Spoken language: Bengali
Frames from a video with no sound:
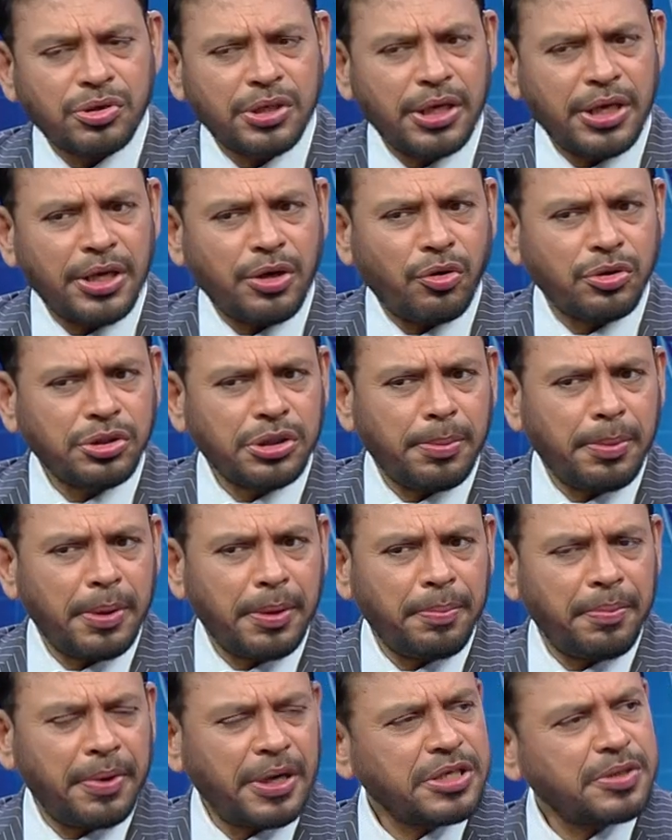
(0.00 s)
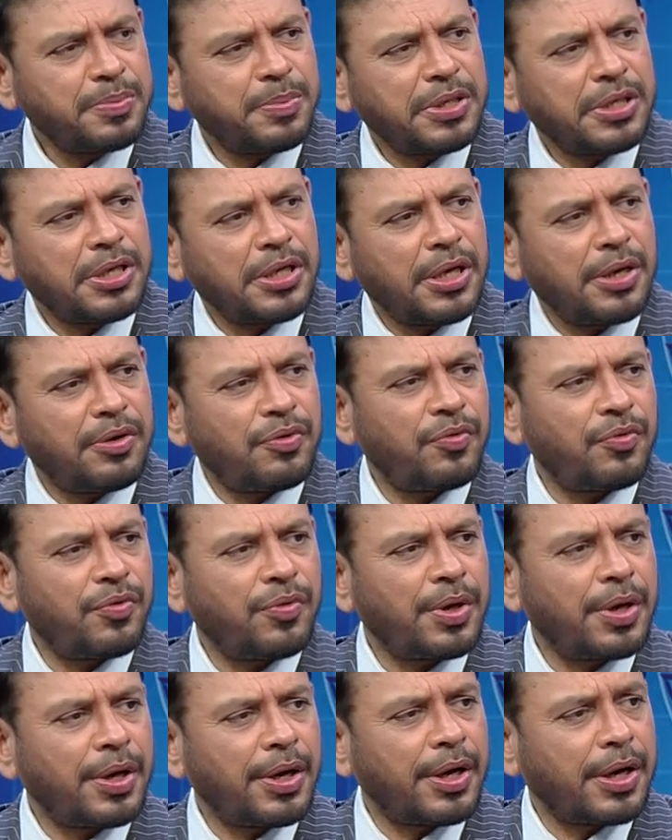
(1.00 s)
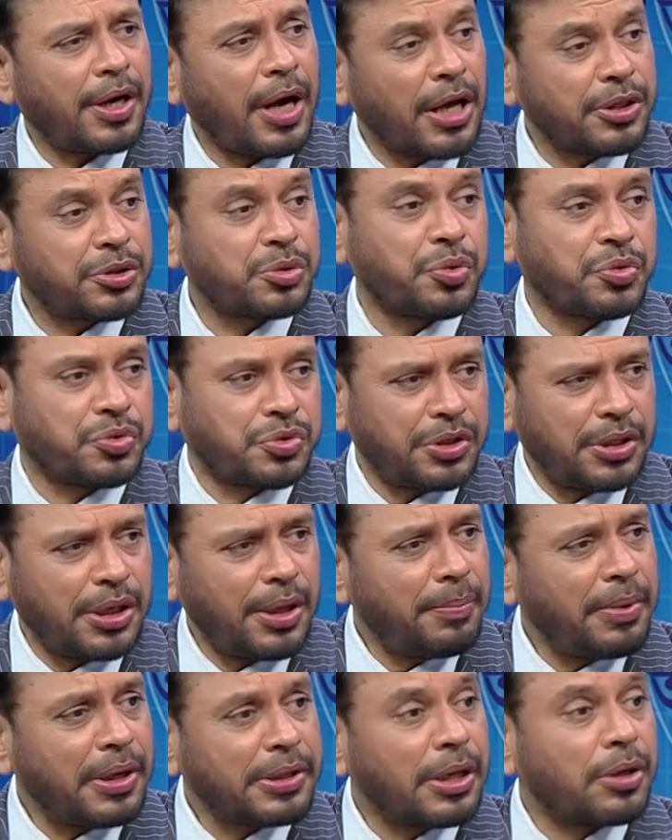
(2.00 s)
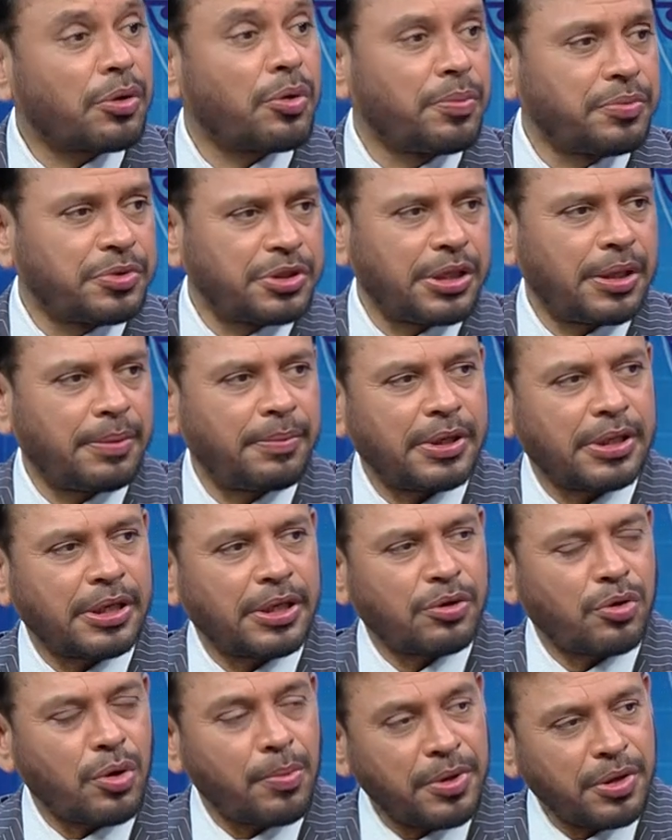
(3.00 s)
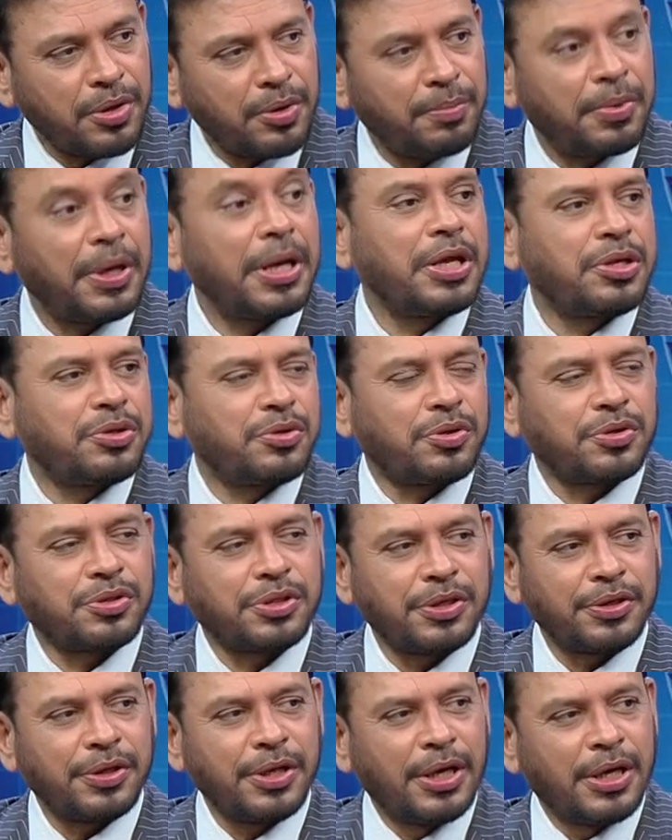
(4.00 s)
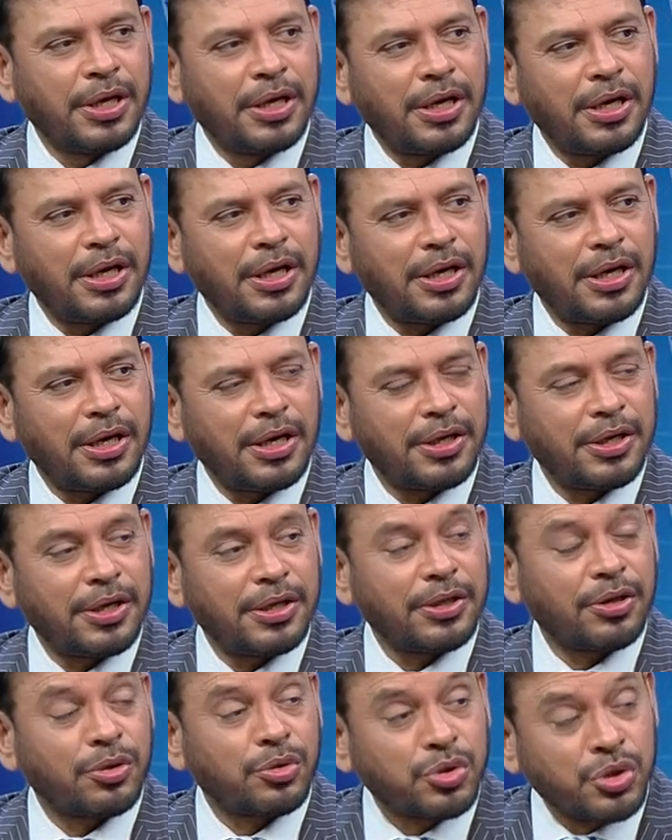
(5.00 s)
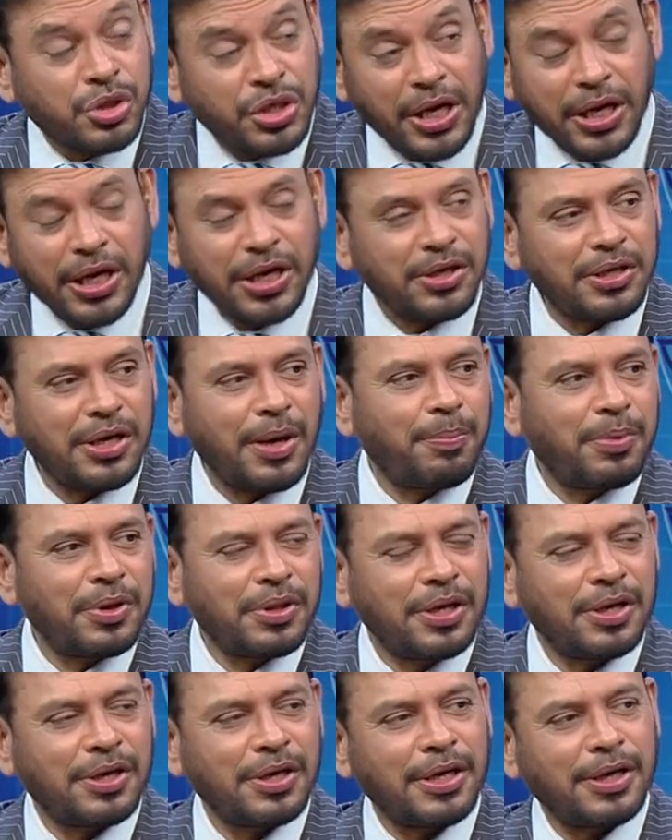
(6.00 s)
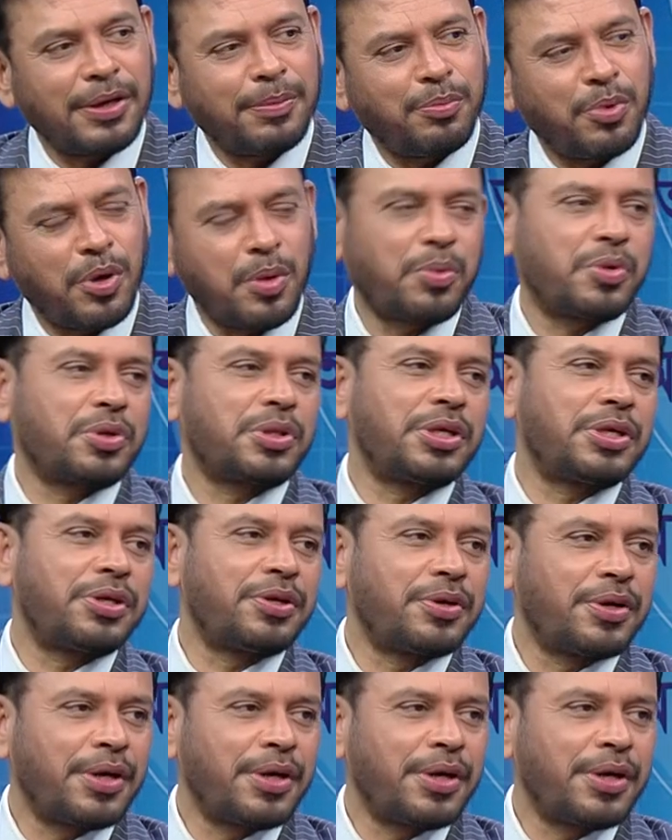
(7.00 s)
স্যার এই কনজারভেটিভ ম্যানেজমেন্টটা কাজ করছে না ব্যথা কমছে না ব্যথা ক্রমান্বয়ে বেড়েই চলেছে সেক্ষেত্রে আপনাদের পরবর্তী